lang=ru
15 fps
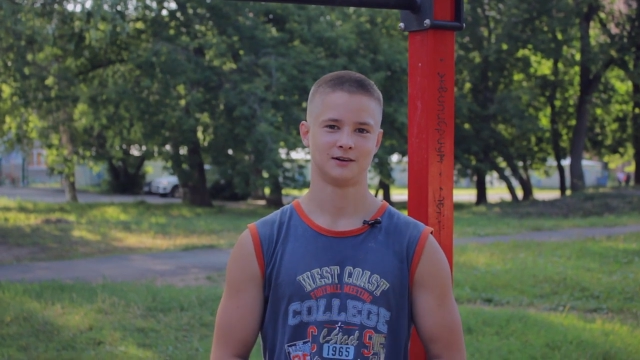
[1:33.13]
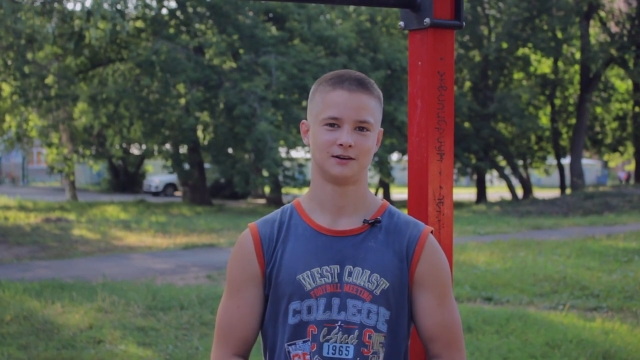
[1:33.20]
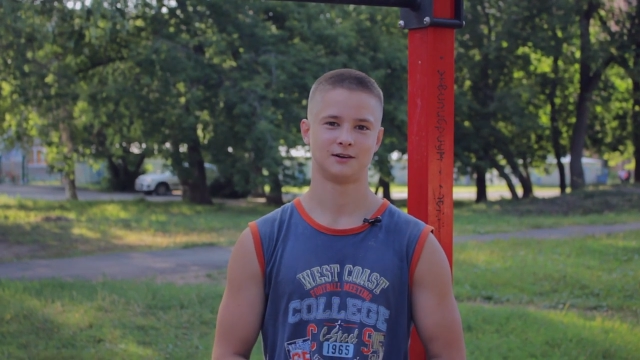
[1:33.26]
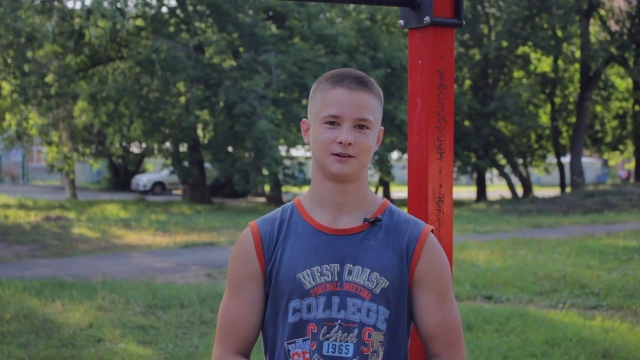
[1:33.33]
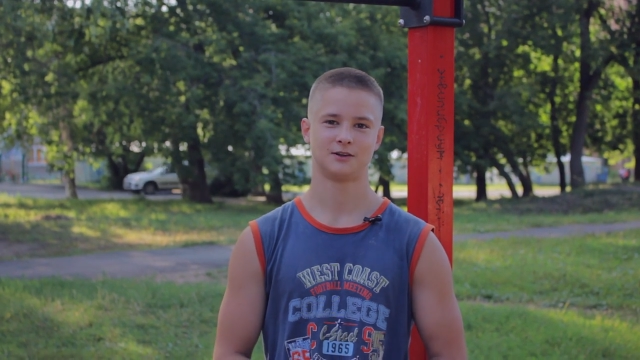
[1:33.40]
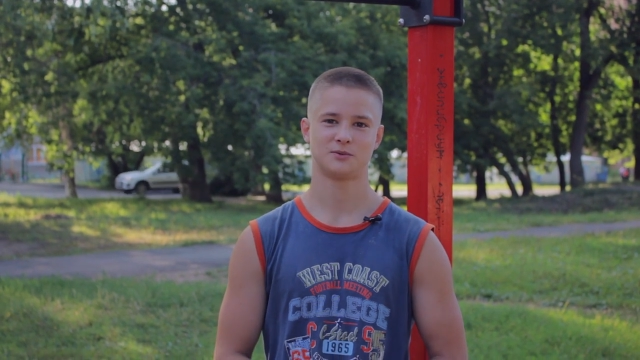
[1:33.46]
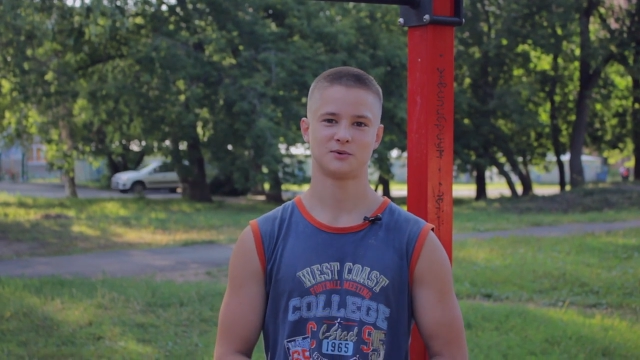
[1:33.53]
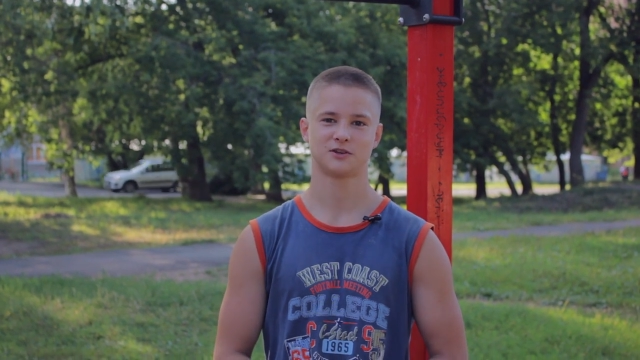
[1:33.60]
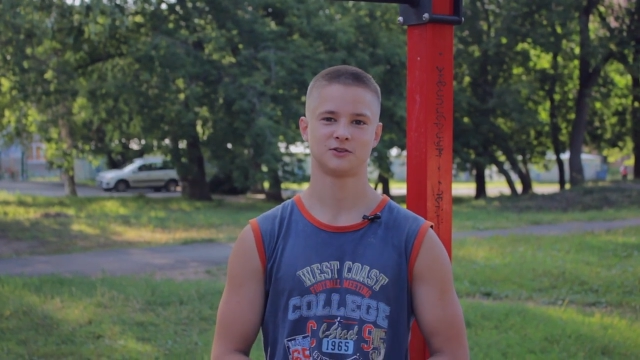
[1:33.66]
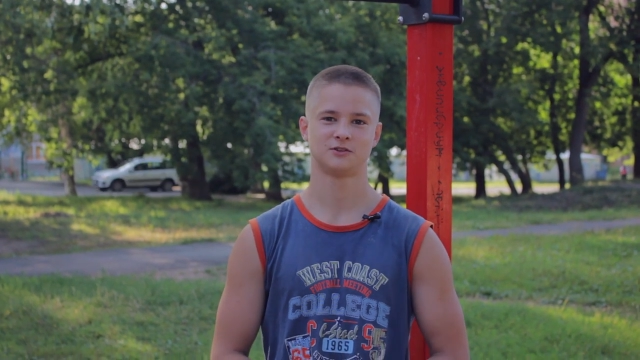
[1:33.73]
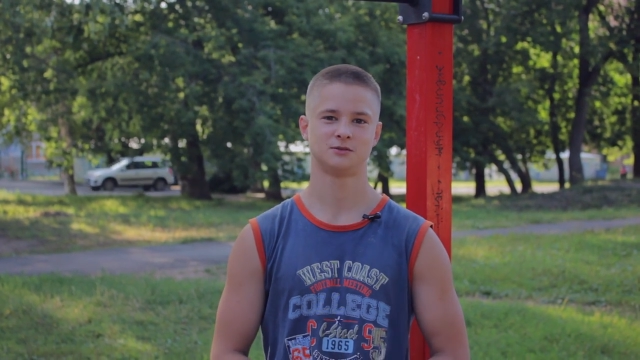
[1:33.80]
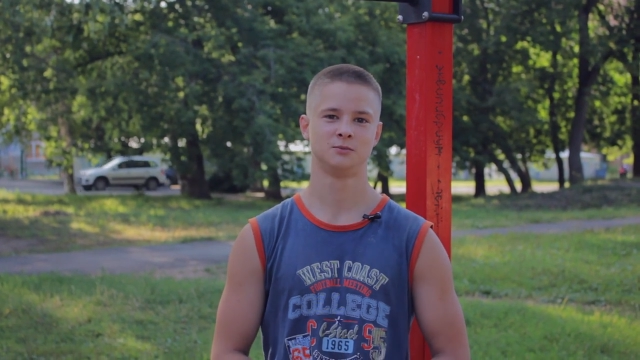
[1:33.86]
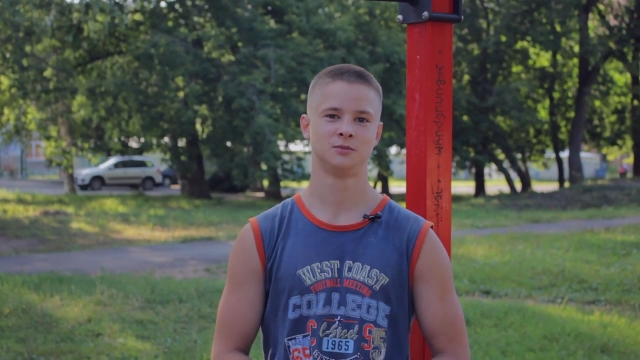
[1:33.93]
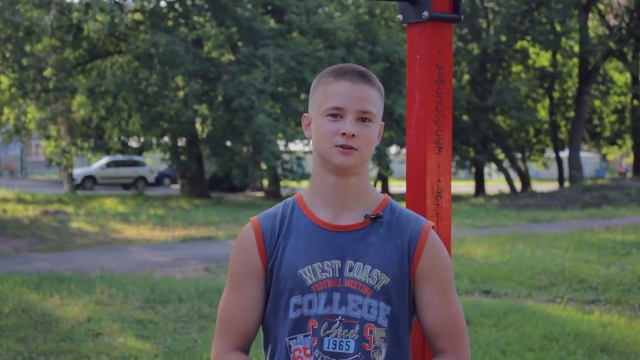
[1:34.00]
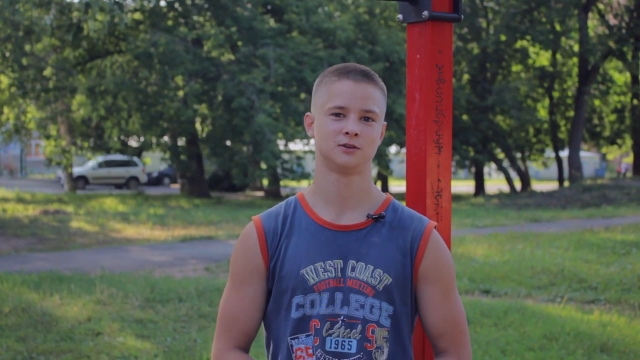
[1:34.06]
а,
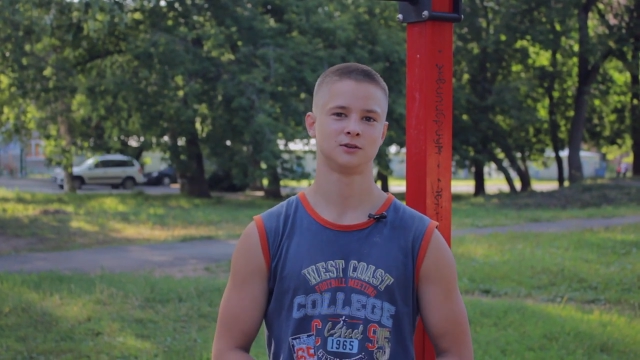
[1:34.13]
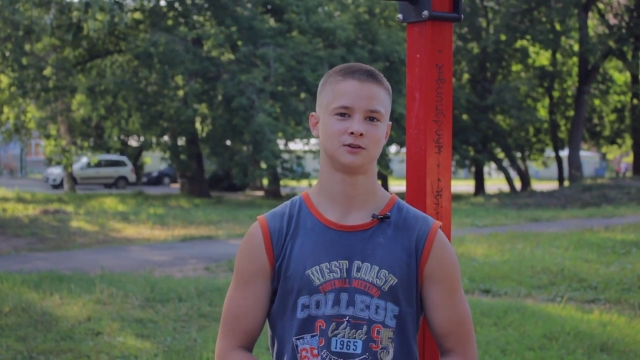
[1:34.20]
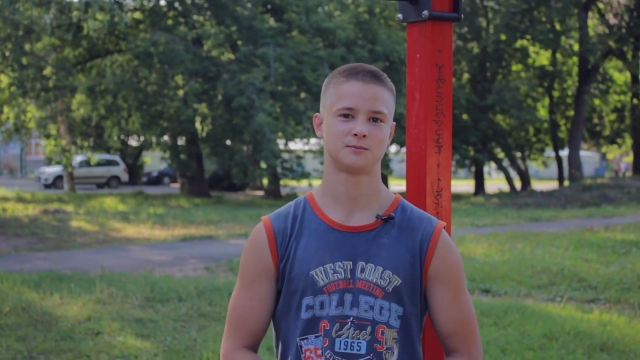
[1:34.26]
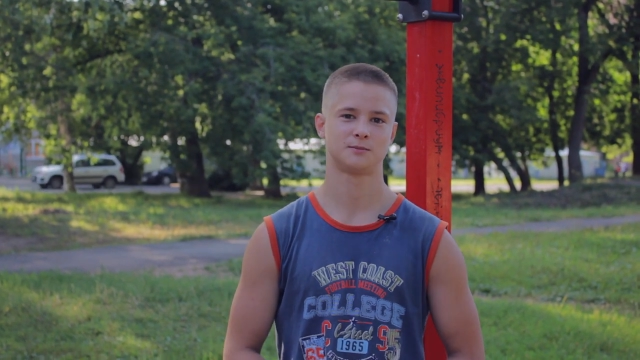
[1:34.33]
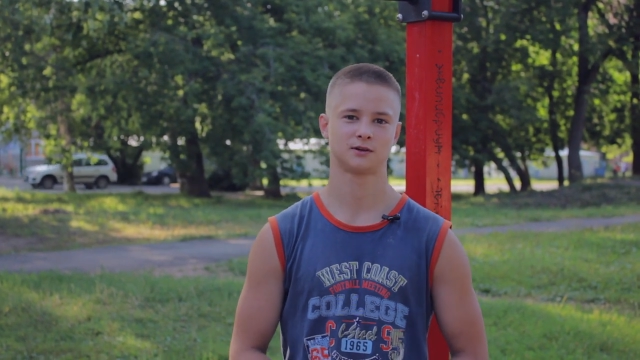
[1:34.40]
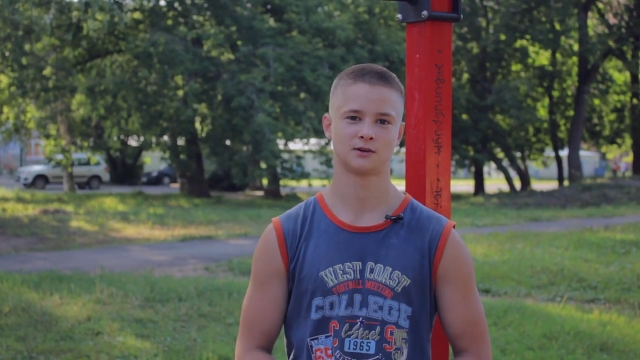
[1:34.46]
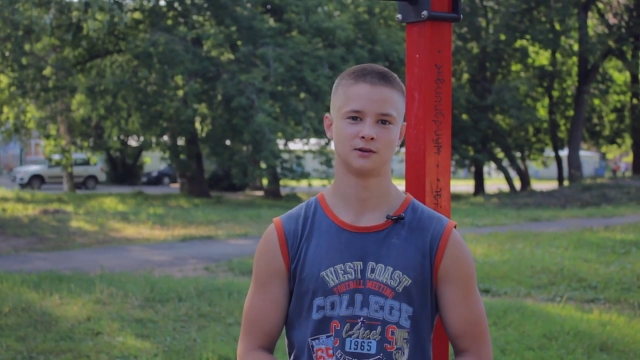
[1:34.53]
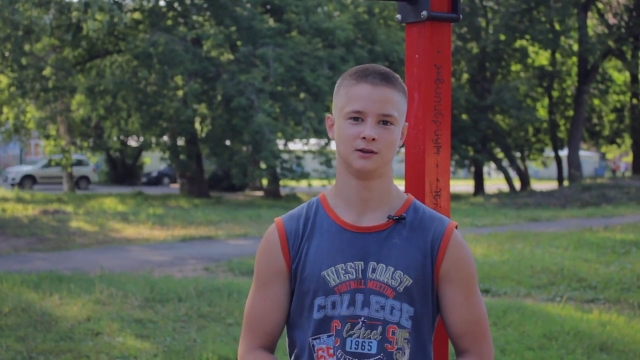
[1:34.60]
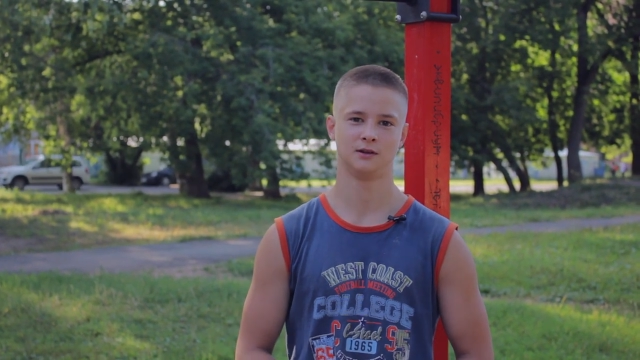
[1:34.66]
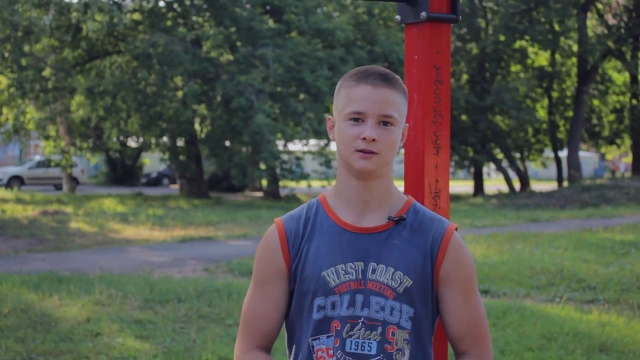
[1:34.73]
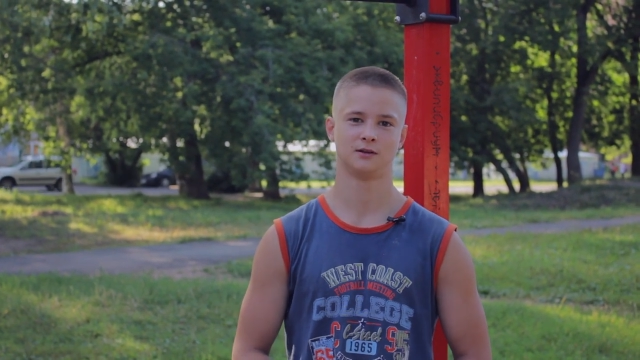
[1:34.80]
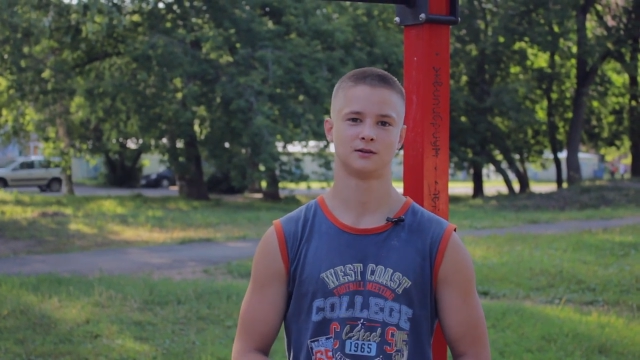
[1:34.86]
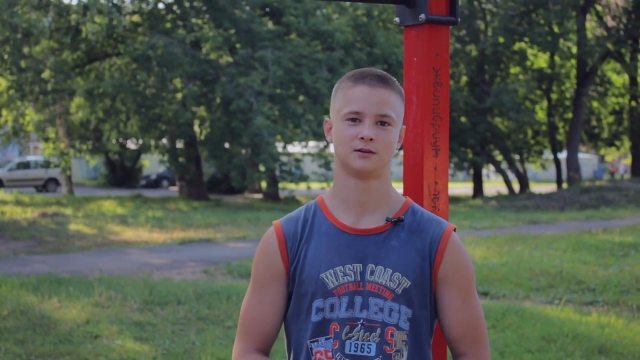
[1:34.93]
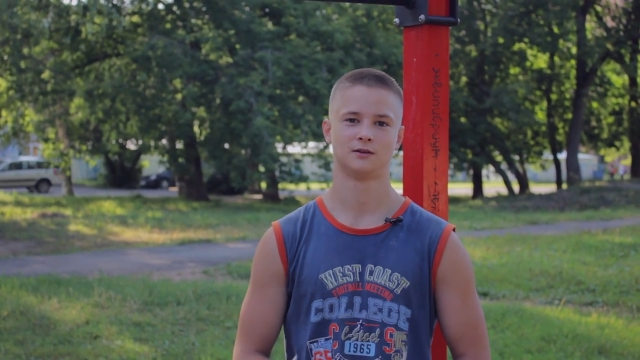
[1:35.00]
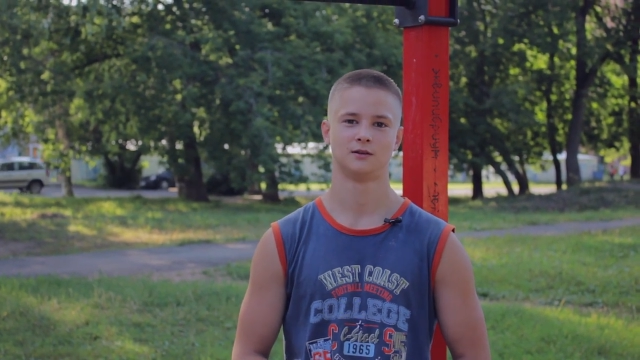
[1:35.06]
наматывать бинты на
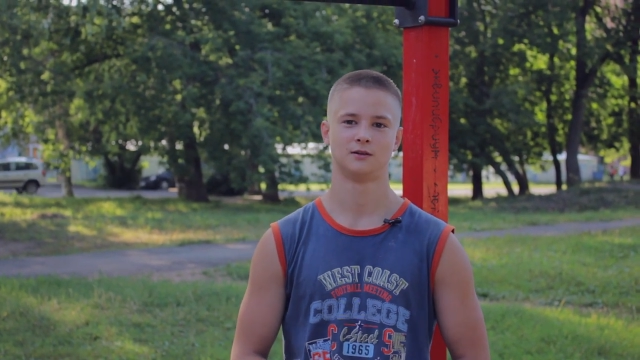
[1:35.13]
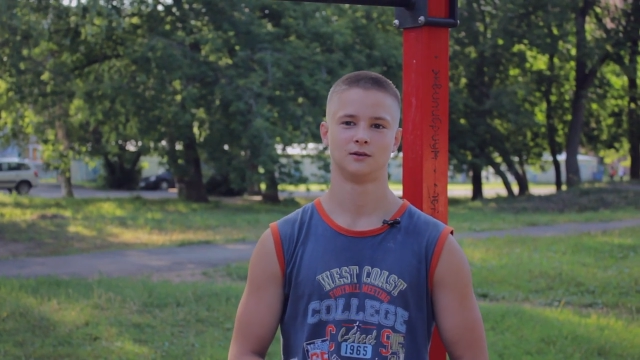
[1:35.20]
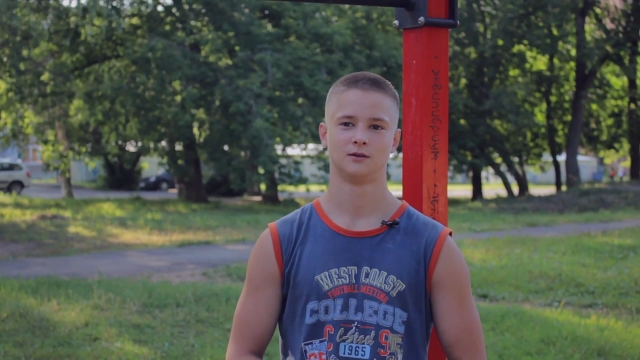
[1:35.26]
подколение.